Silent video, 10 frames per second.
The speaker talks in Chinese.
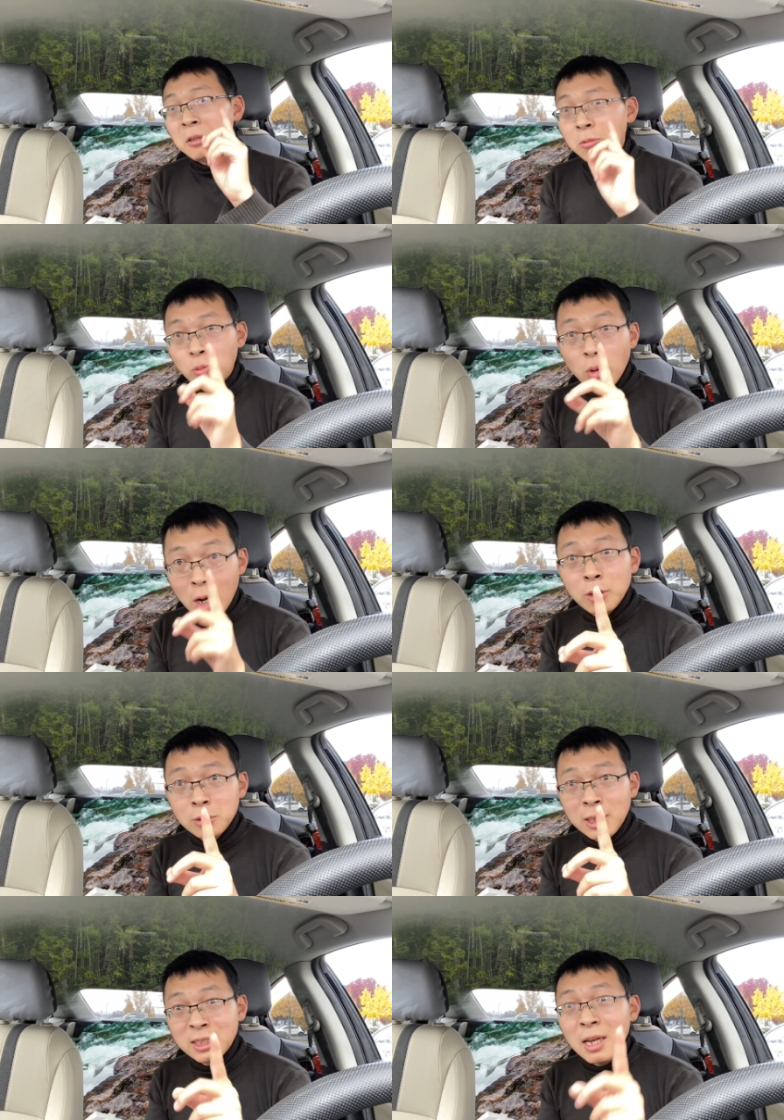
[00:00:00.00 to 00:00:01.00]
我告诉
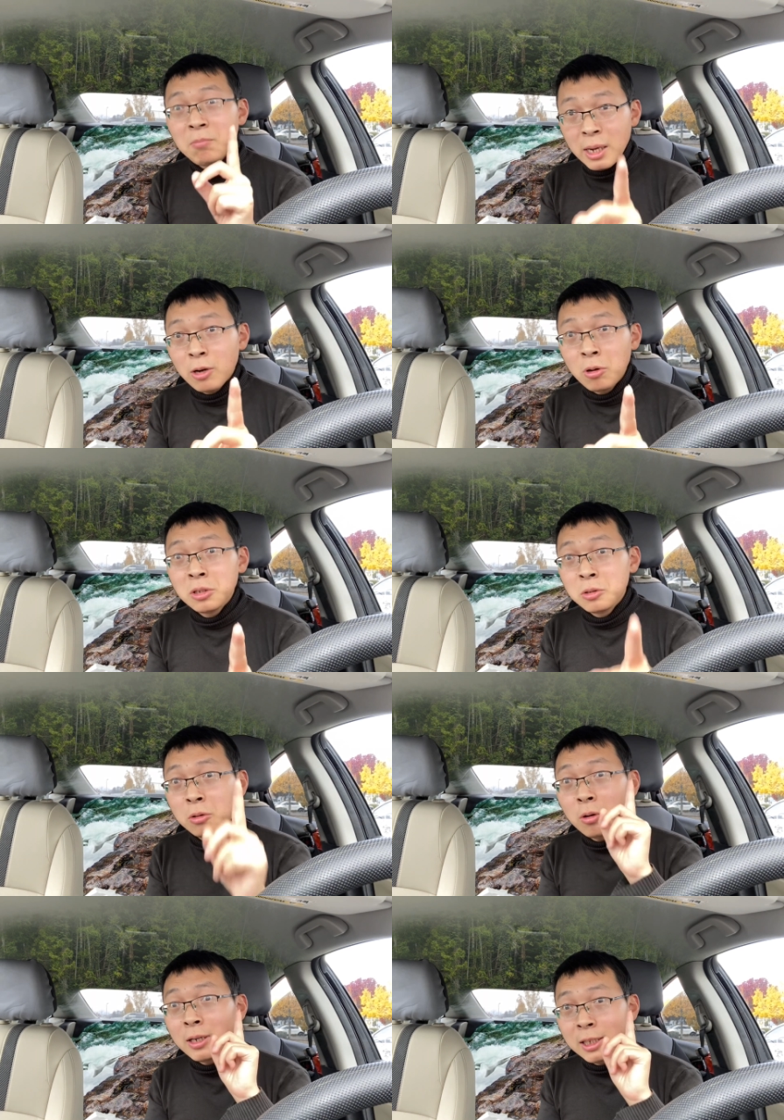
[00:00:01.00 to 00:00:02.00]
你，在美国，
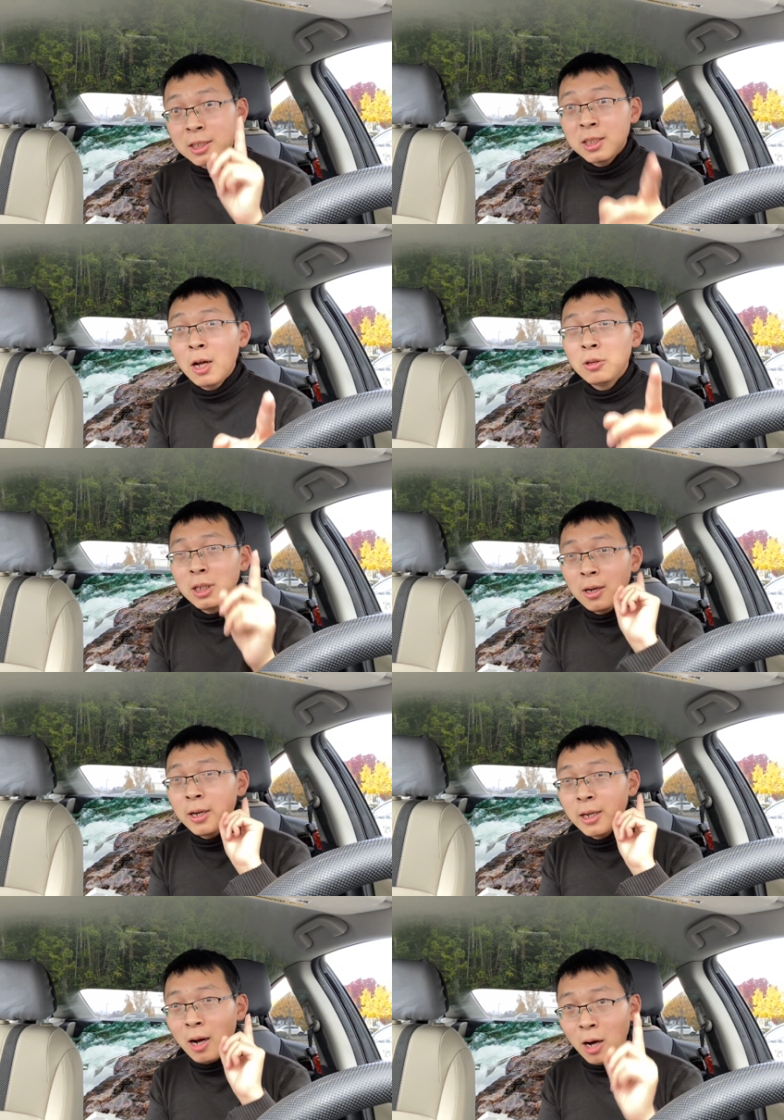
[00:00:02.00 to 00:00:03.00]
如果你知道任何
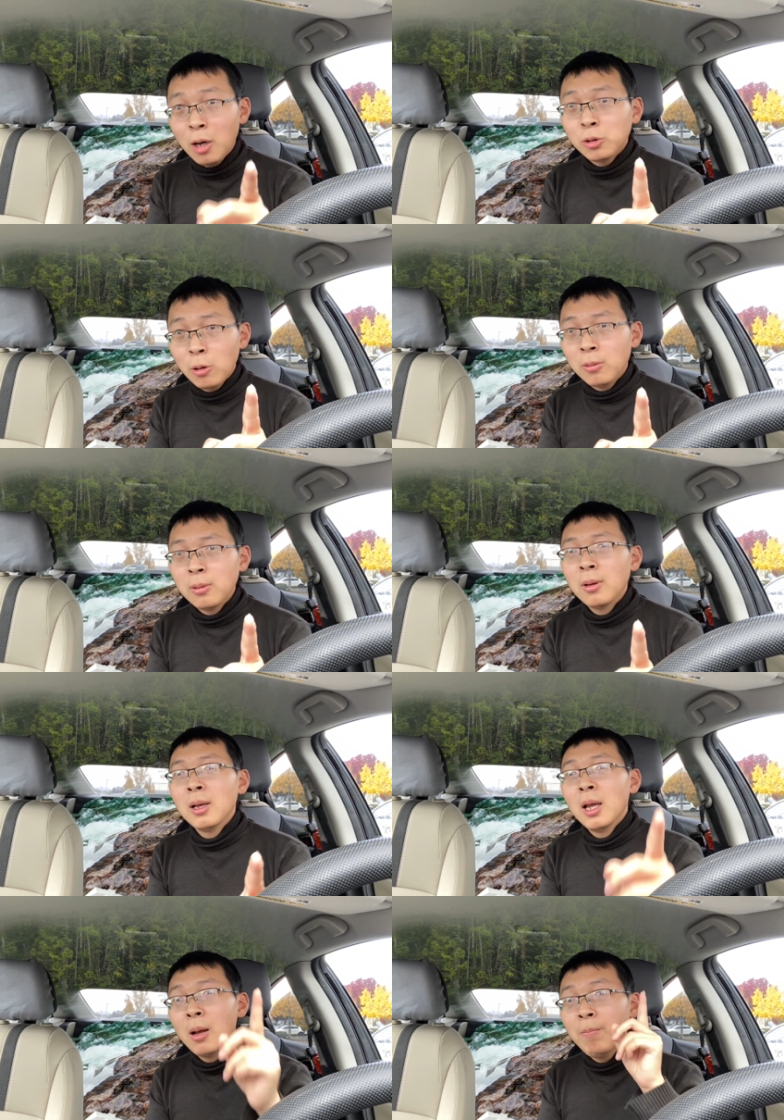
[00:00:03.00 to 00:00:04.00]
一个儿童
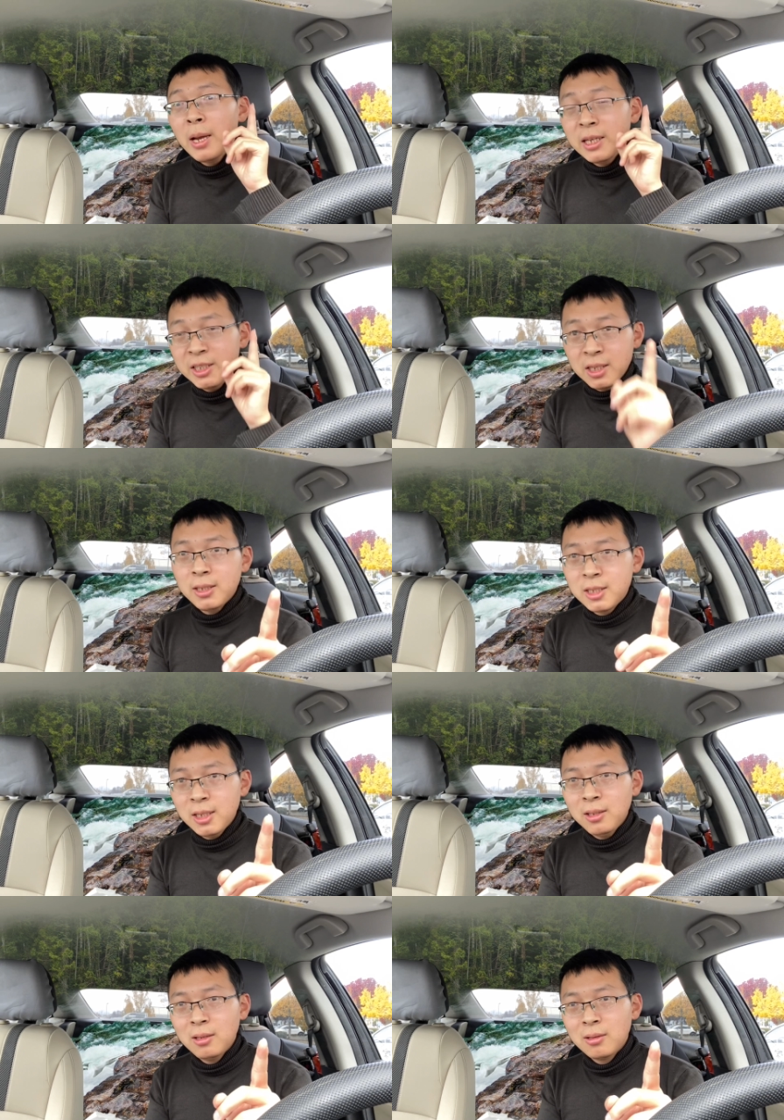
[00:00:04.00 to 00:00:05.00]
被性
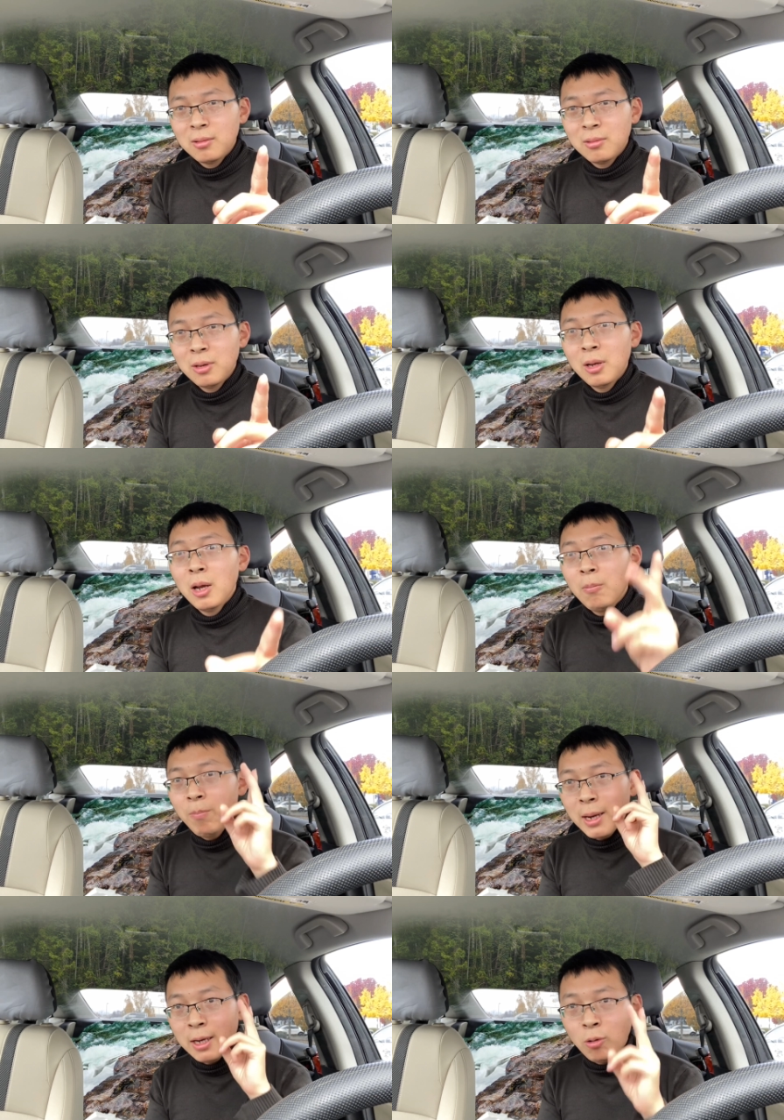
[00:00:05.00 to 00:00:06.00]
侵、
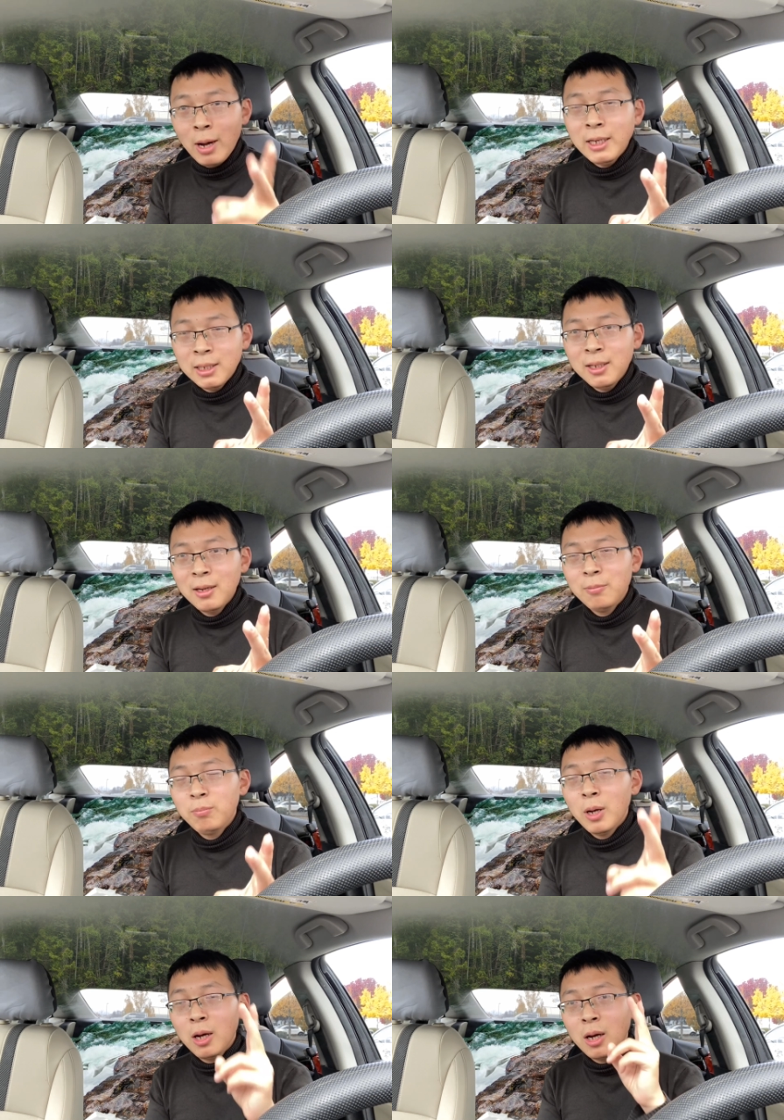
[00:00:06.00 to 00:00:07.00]
被怀疑、
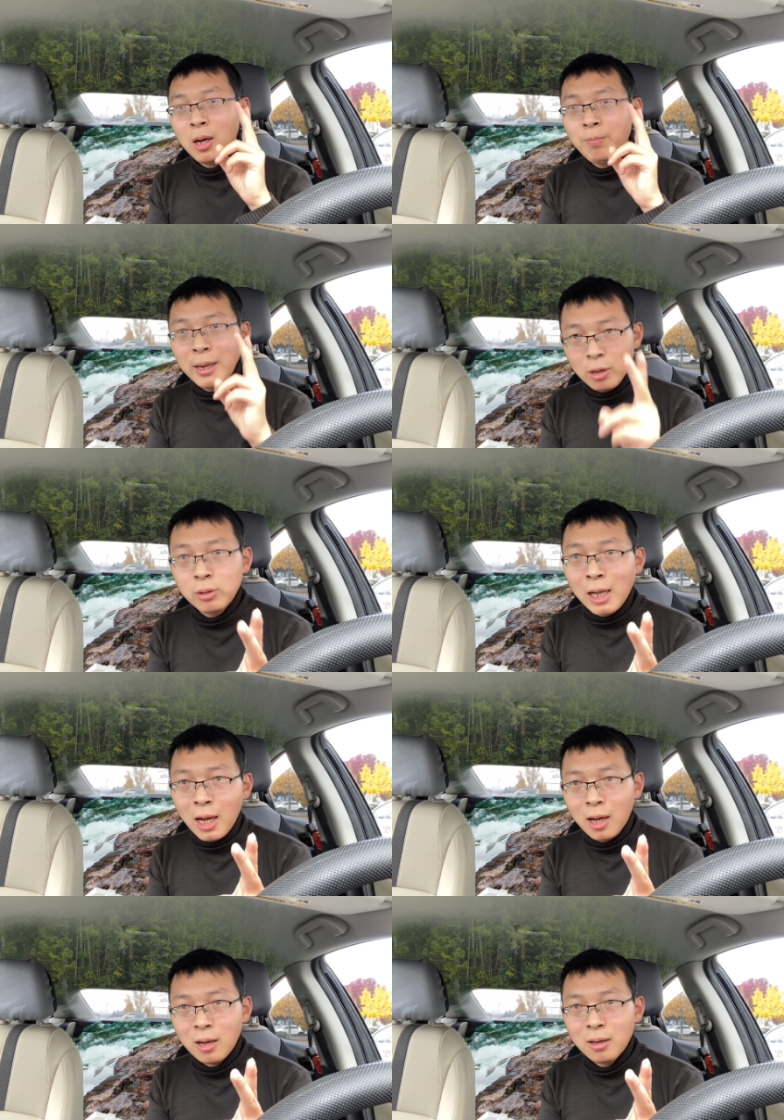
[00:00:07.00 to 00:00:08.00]
呃被殴
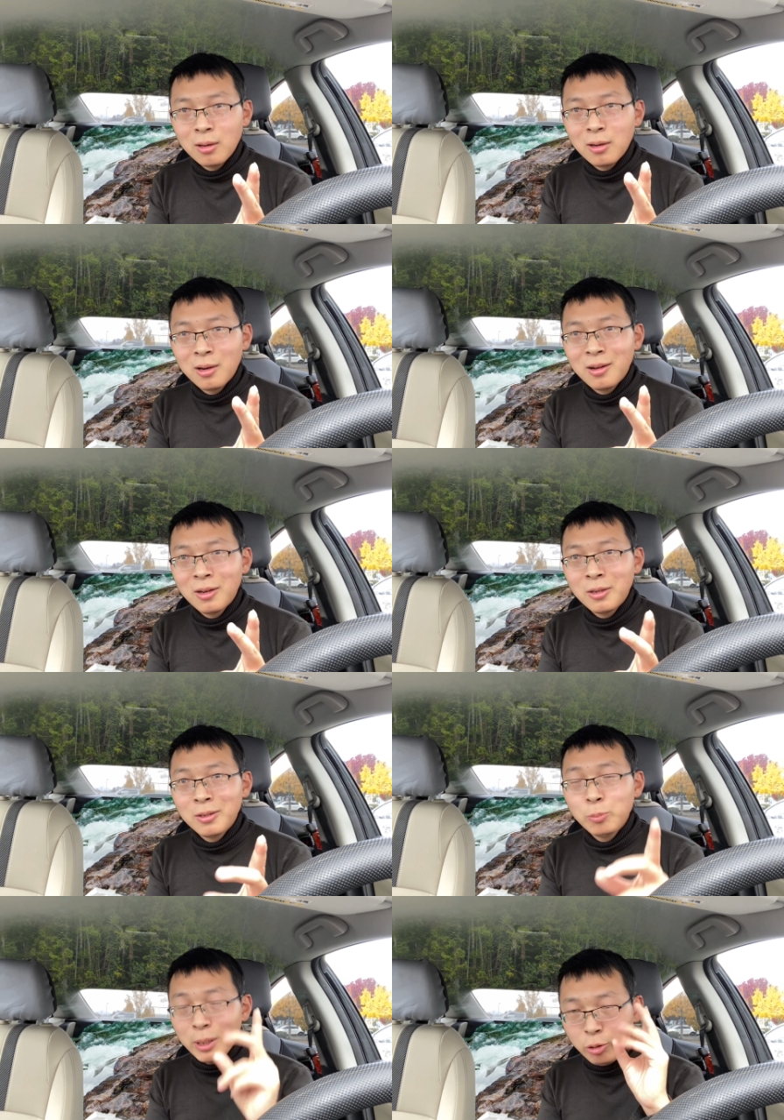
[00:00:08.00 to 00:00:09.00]
打、
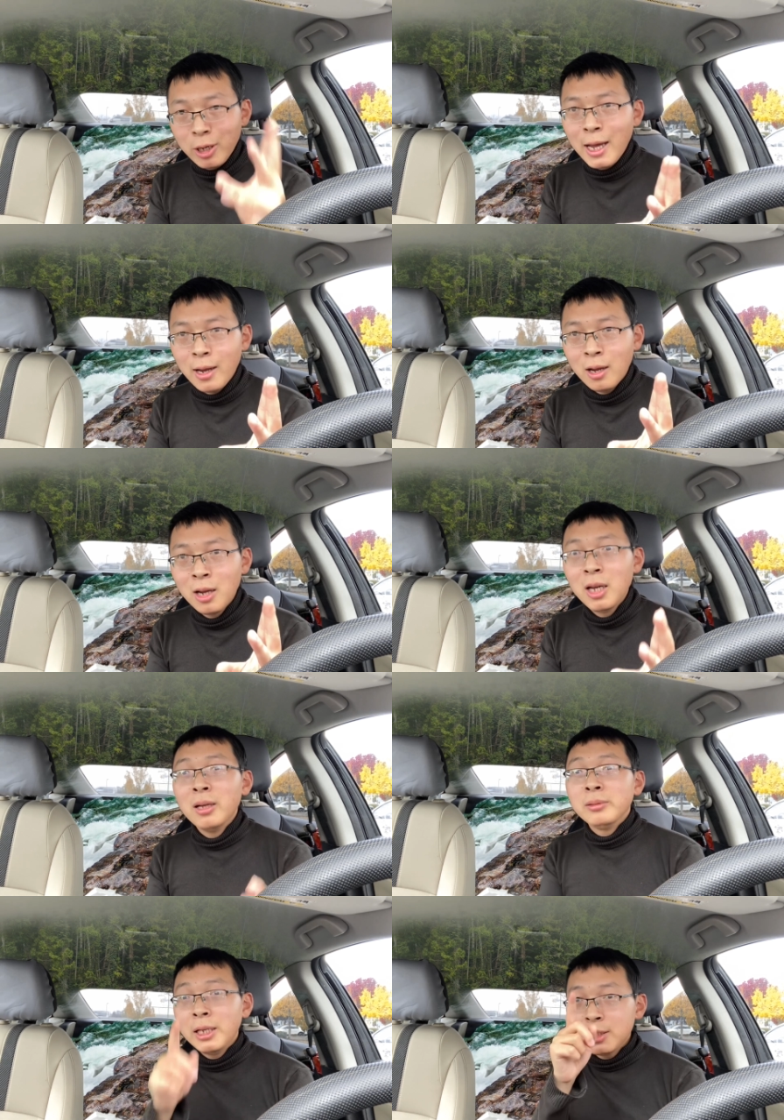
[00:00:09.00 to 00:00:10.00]
被虐待，
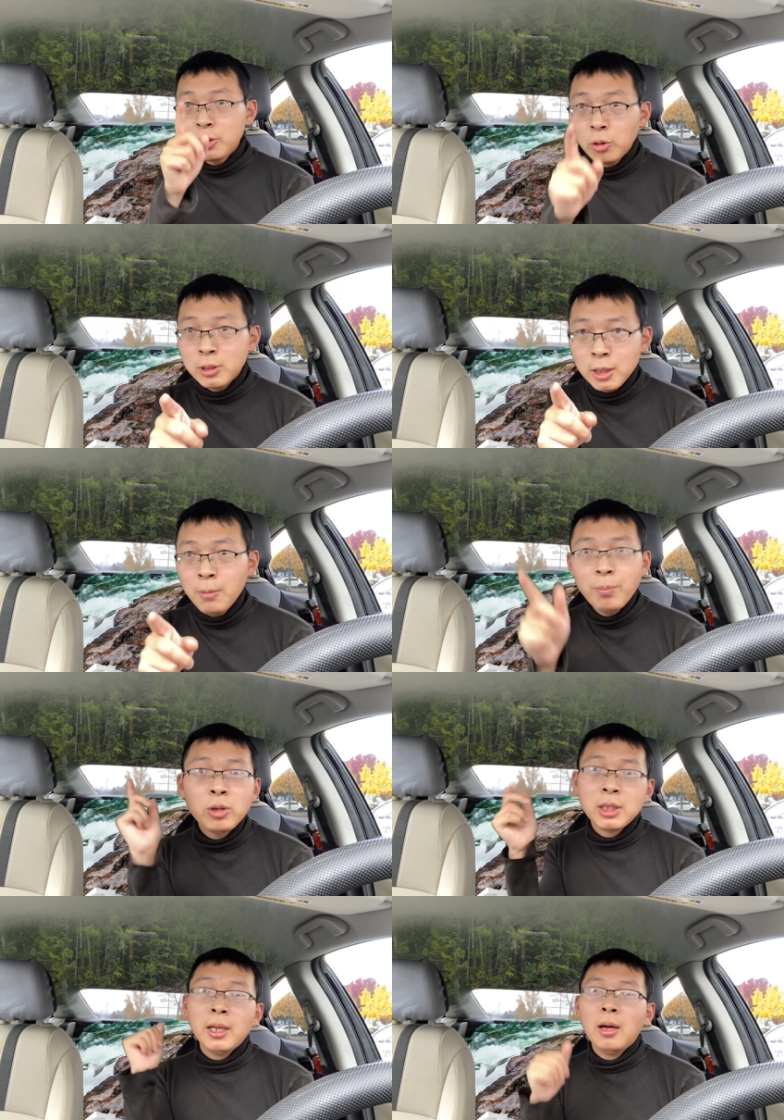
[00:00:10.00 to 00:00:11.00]
你是有责任报
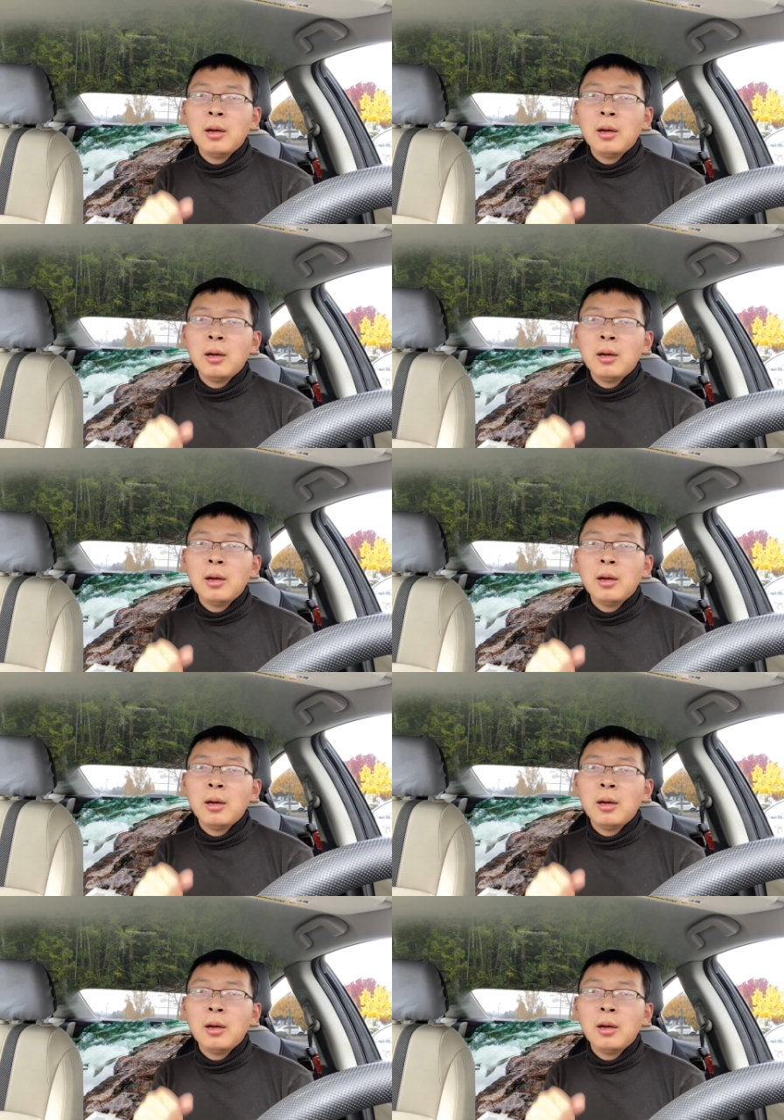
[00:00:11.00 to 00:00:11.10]
警的。